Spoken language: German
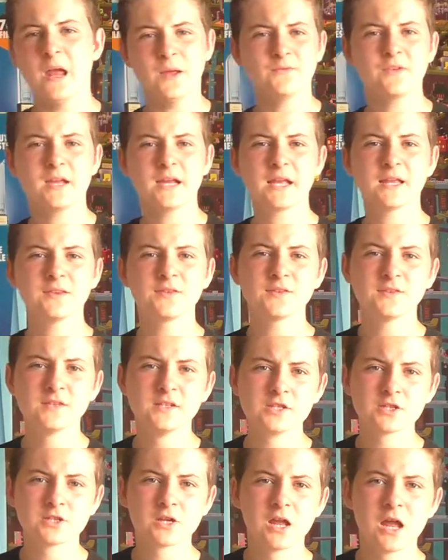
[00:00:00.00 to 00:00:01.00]
Wer kennt's
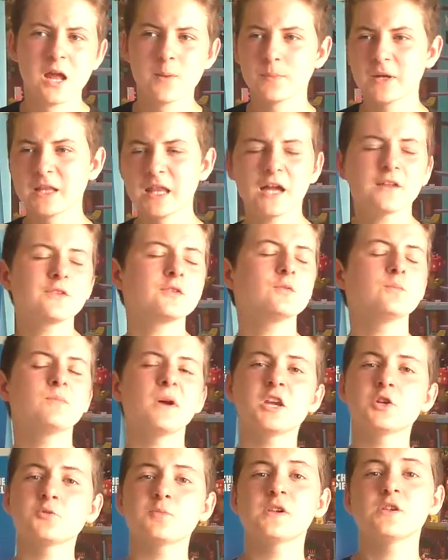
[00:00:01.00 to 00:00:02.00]
nicht? Man hat zum
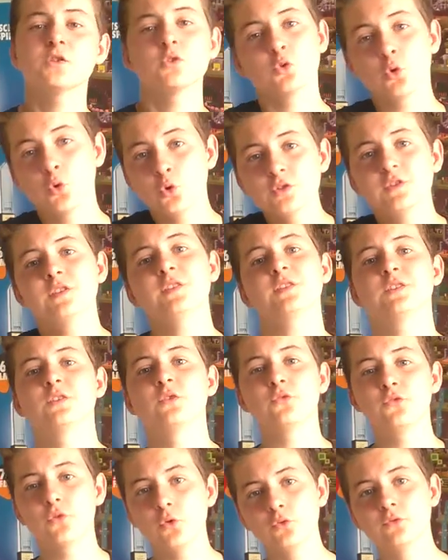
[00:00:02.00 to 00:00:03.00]
Beispiel in Kunst eine
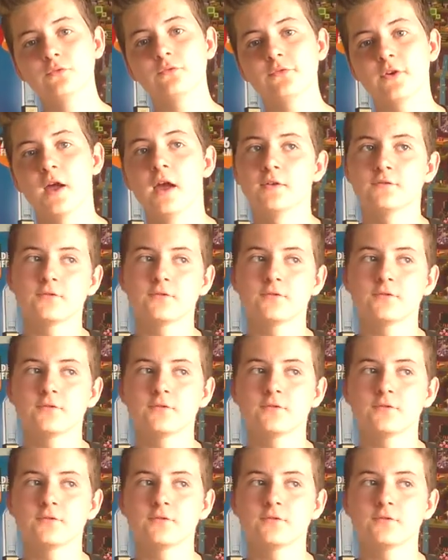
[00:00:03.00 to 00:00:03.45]
5,